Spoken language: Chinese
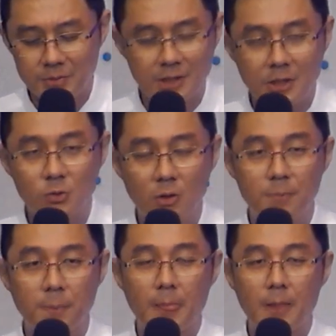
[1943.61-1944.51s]
简单说，
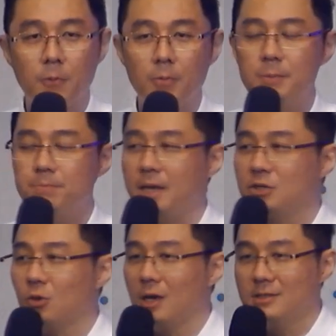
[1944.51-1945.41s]
我们被
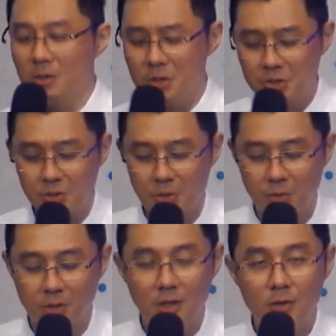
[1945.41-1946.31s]
创造的时
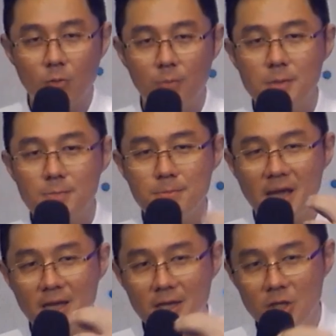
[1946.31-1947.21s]
候，我们
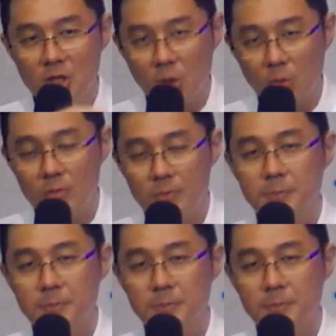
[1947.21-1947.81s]
没有